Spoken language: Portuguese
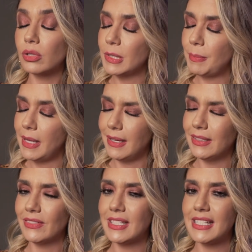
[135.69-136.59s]
Tô
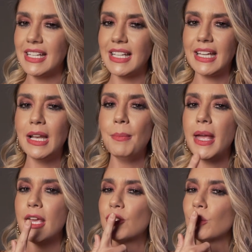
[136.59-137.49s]
esperando vocês. Aquele
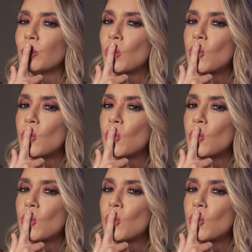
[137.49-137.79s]
beijo.